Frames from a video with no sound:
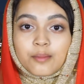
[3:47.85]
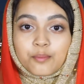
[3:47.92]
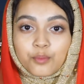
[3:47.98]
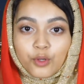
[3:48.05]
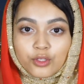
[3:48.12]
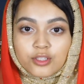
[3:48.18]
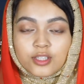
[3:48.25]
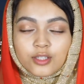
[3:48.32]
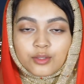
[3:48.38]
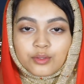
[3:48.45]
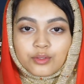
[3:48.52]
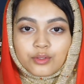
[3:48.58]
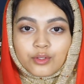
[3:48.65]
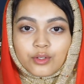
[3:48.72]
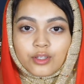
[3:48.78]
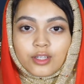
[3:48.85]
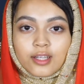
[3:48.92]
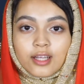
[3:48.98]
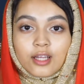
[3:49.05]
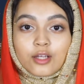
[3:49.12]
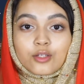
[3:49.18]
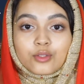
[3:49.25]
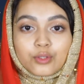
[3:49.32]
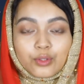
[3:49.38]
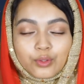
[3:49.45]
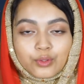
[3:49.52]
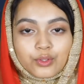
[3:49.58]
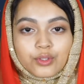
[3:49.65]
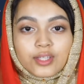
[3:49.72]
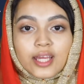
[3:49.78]
প্রশ্নের উত্তর
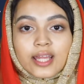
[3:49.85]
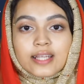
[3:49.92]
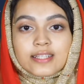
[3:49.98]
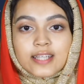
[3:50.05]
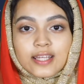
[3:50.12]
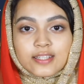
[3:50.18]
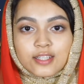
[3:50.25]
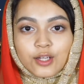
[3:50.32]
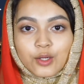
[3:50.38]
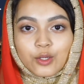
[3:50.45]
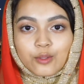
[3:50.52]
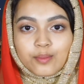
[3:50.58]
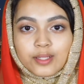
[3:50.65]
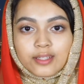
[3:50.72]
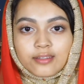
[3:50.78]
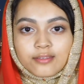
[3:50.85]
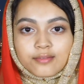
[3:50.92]
দ্রুত দেওয়ার চেষ্টা করবেন